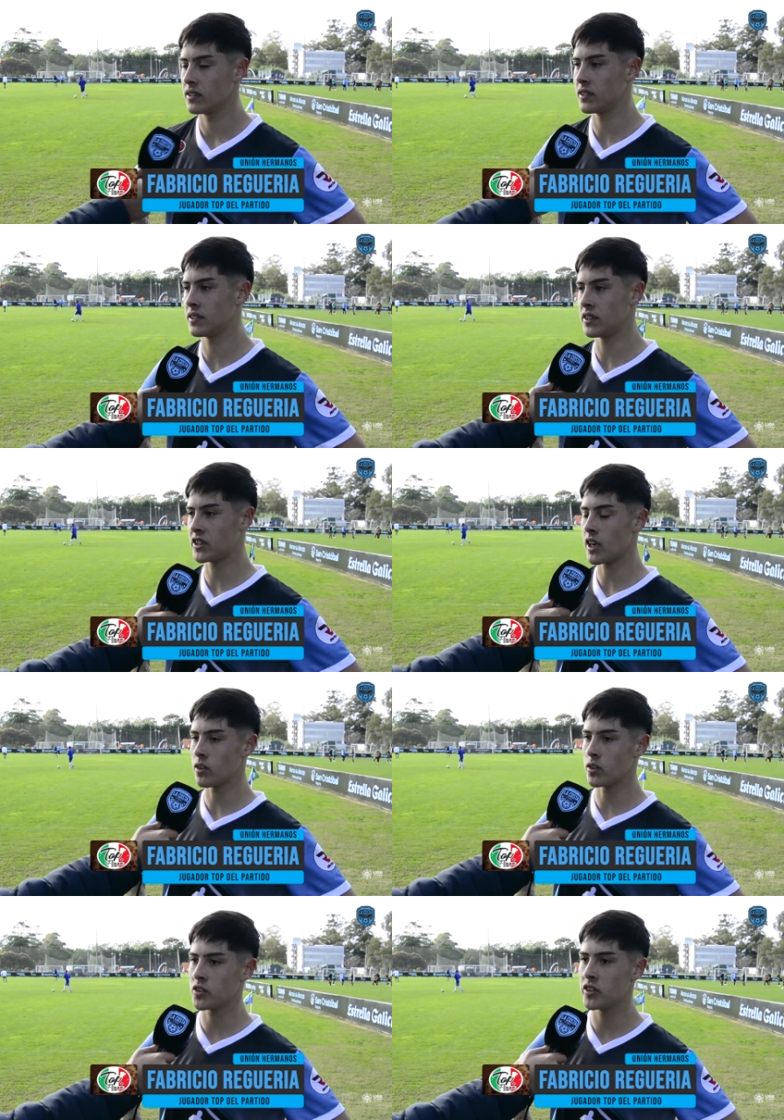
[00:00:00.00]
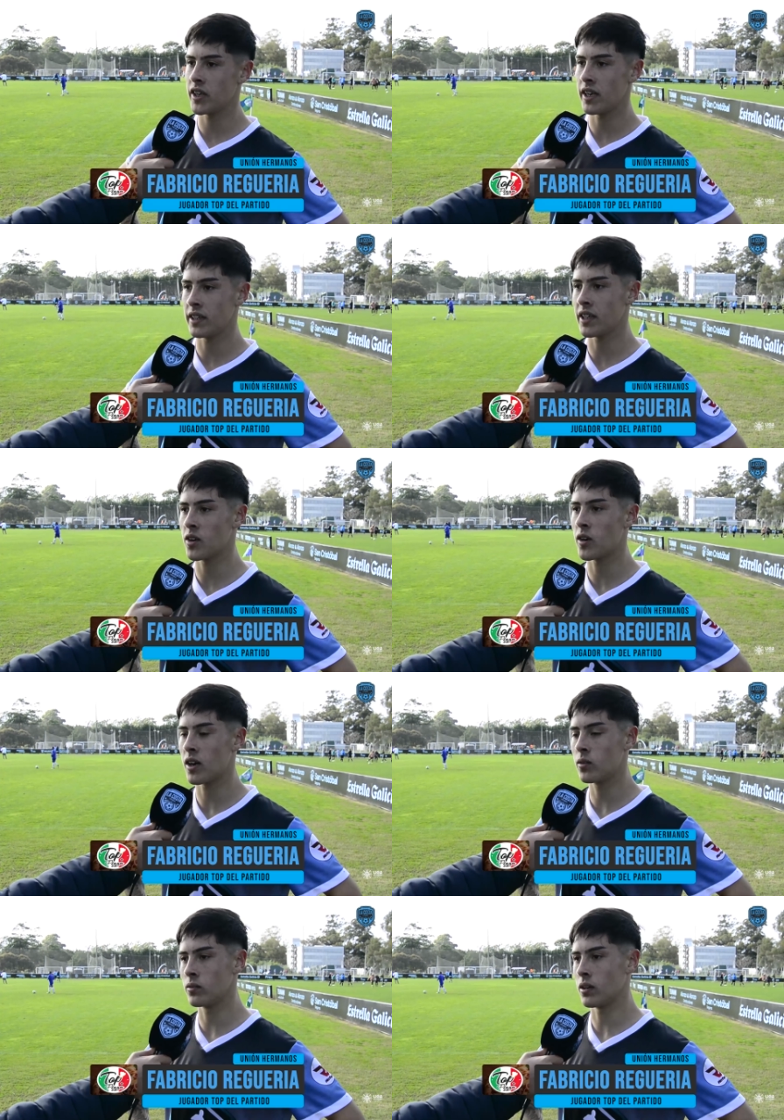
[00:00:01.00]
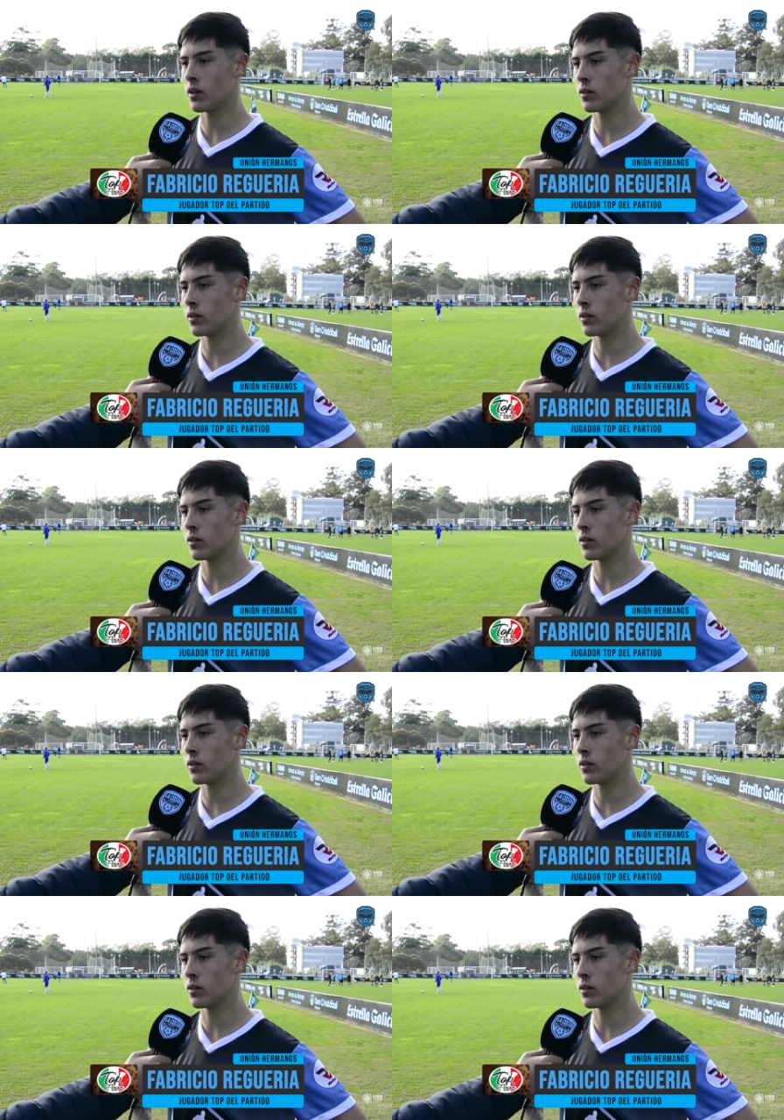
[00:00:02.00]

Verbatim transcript: Sí, sí, ya lo conocía y tengo a un, a